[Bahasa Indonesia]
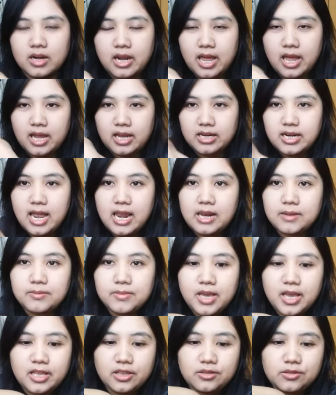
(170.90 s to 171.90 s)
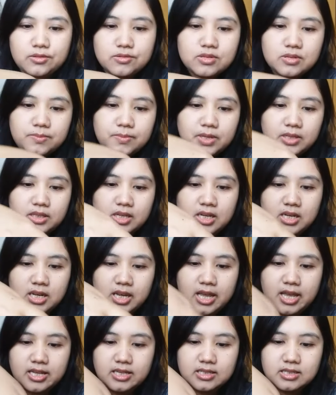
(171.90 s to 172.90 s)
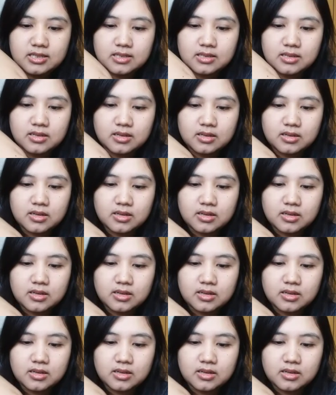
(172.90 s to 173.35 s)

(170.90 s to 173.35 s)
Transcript: nah dalamnya itu seperti ini guys